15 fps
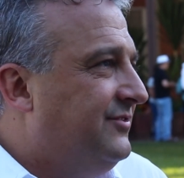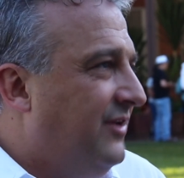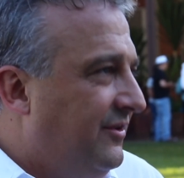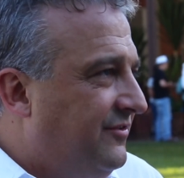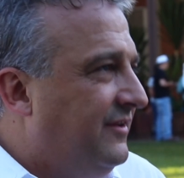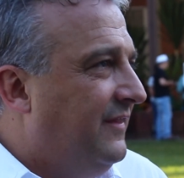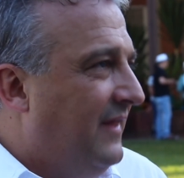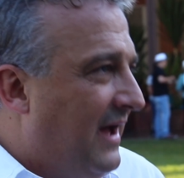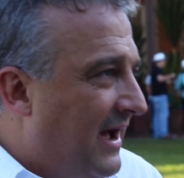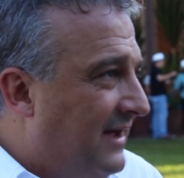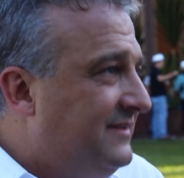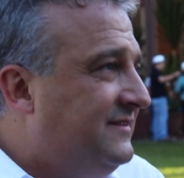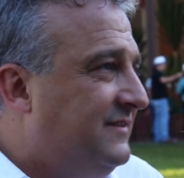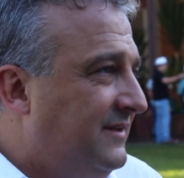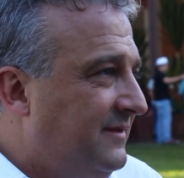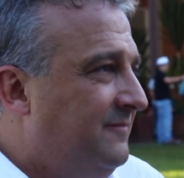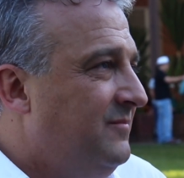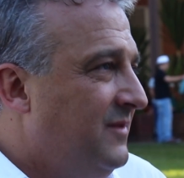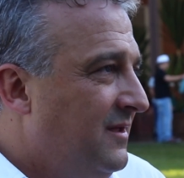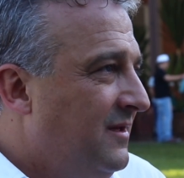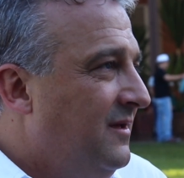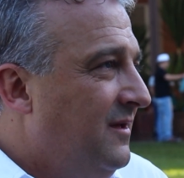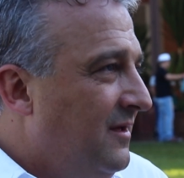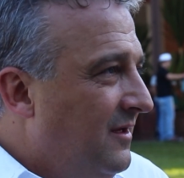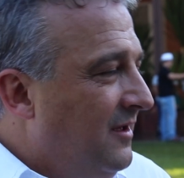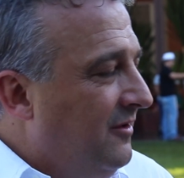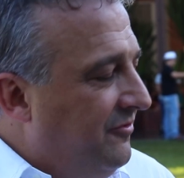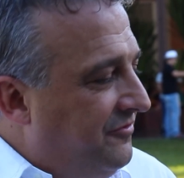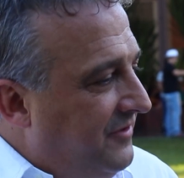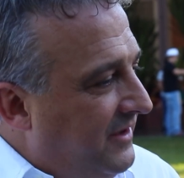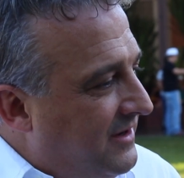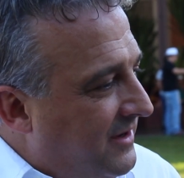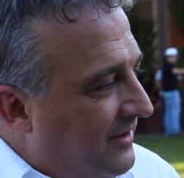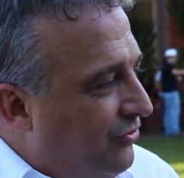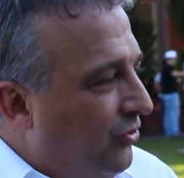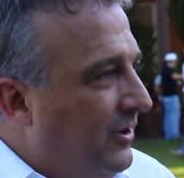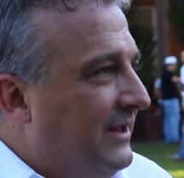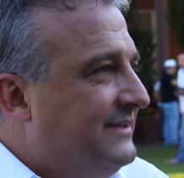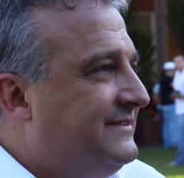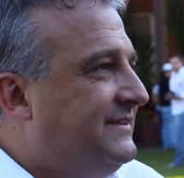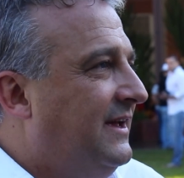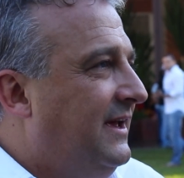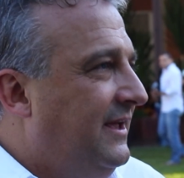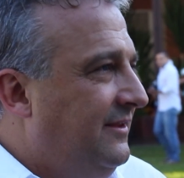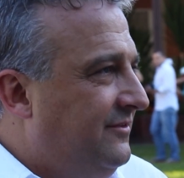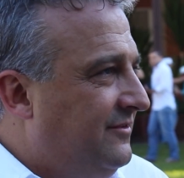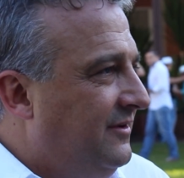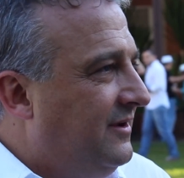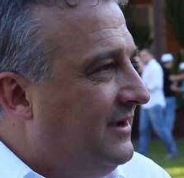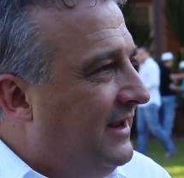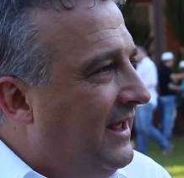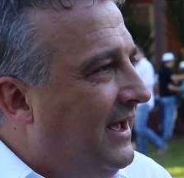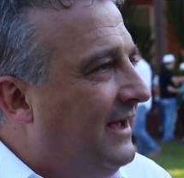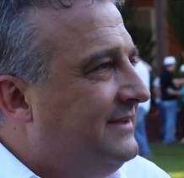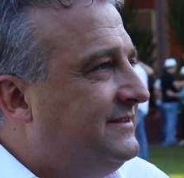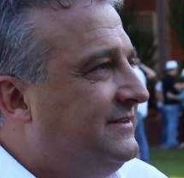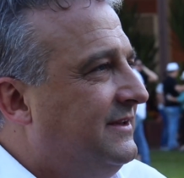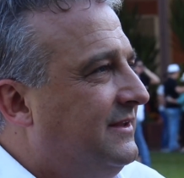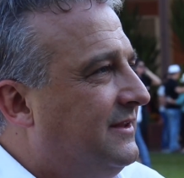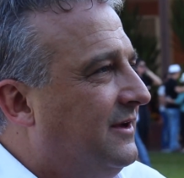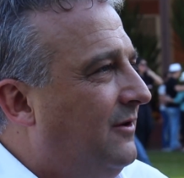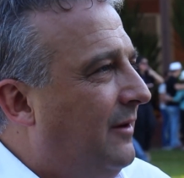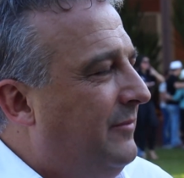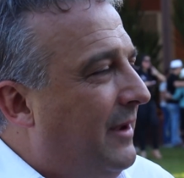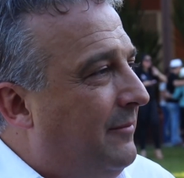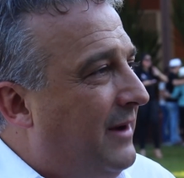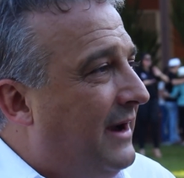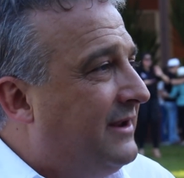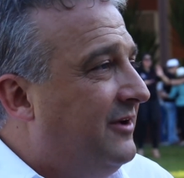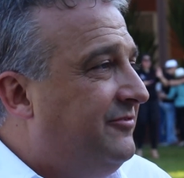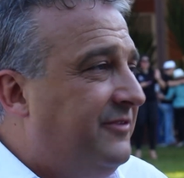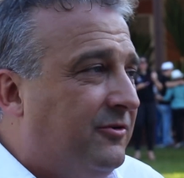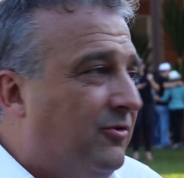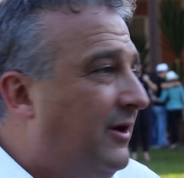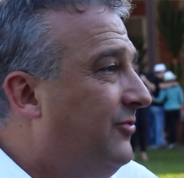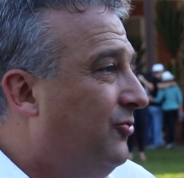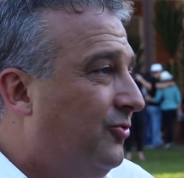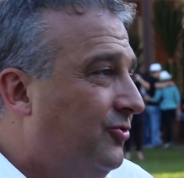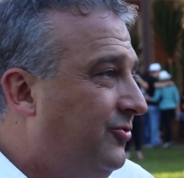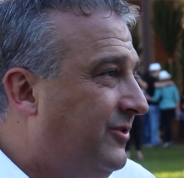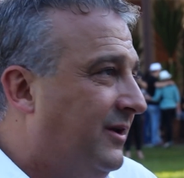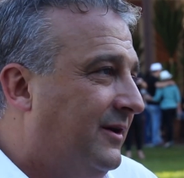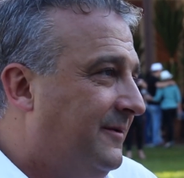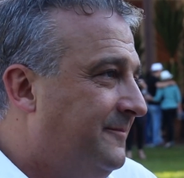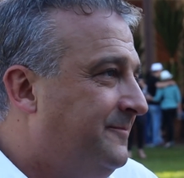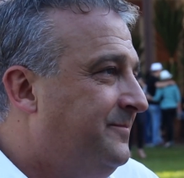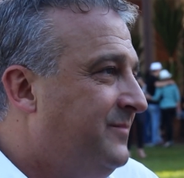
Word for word: A gente nasce fica adolescente, cresce, então a minha marca ficou adulta.